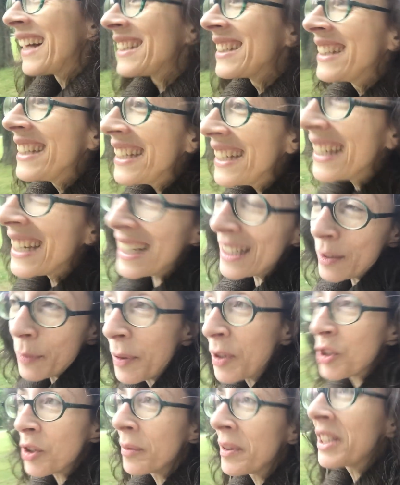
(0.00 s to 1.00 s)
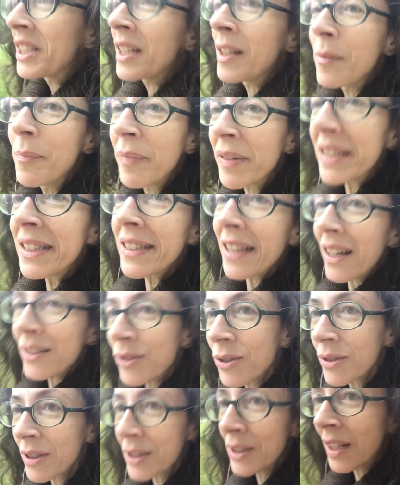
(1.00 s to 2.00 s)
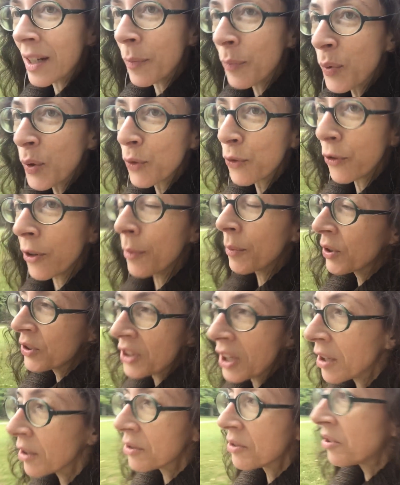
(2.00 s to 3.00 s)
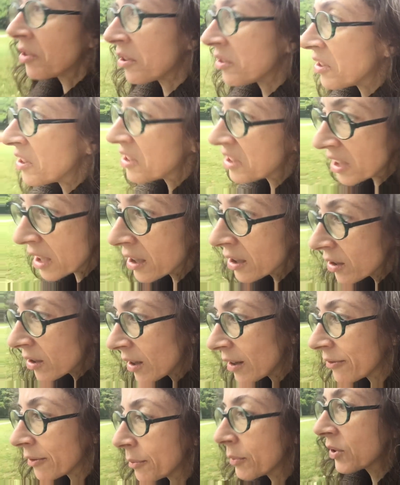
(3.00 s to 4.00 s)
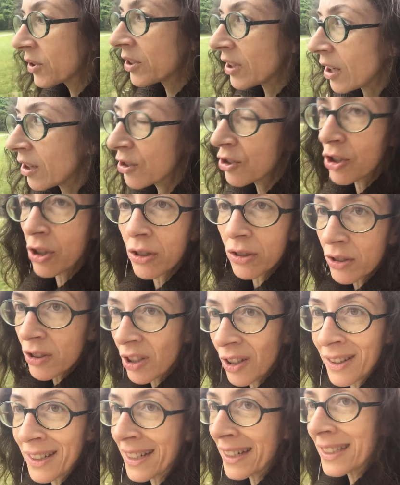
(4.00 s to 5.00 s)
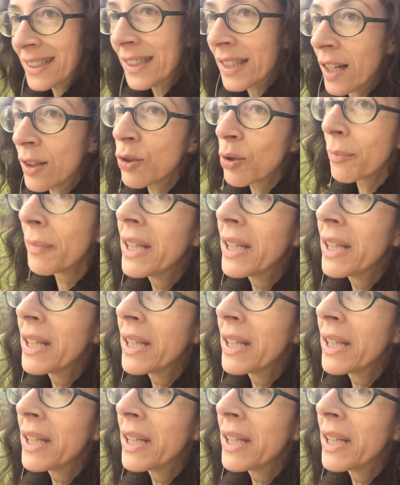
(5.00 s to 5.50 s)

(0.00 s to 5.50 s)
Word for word: a dire, specialmente nel passato quando era più famosa, non so se sia ancora famosa oggi, non so in che stato